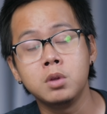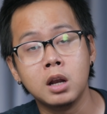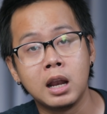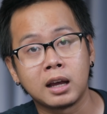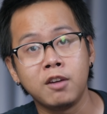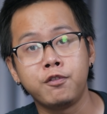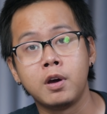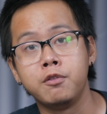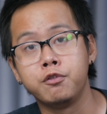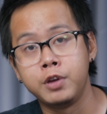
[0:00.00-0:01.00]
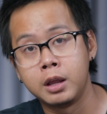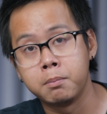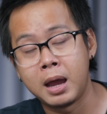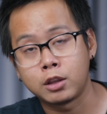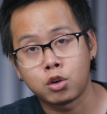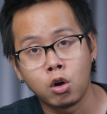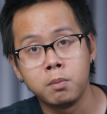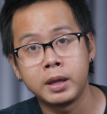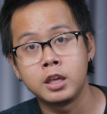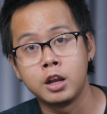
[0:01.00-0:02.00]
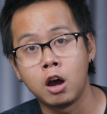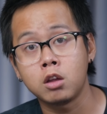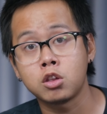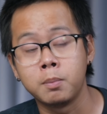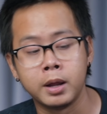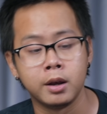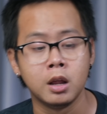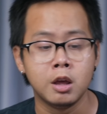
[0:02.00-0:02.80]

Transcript: cũng như là cái phần viền mạ trôm hay gì đó cho mình